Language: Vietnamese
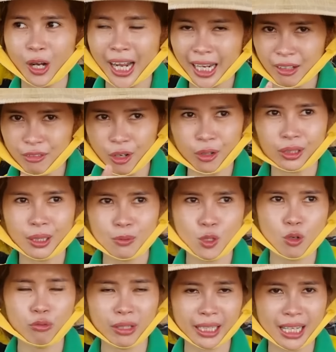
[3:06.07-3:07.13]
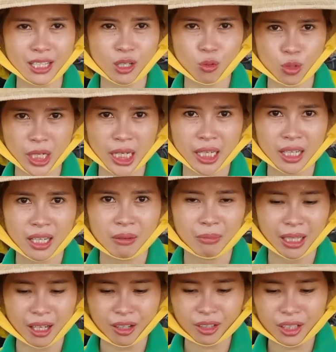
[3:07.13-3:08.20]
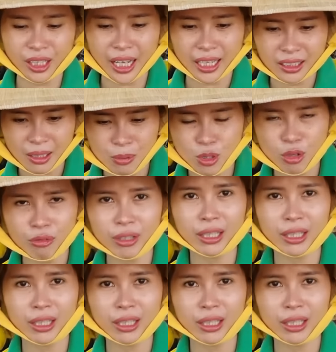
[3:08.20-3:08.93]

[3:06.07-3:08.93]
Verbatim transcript: khoan vội tiếp xúc với cây sầu riêng. Bà con có thể tiếp xúc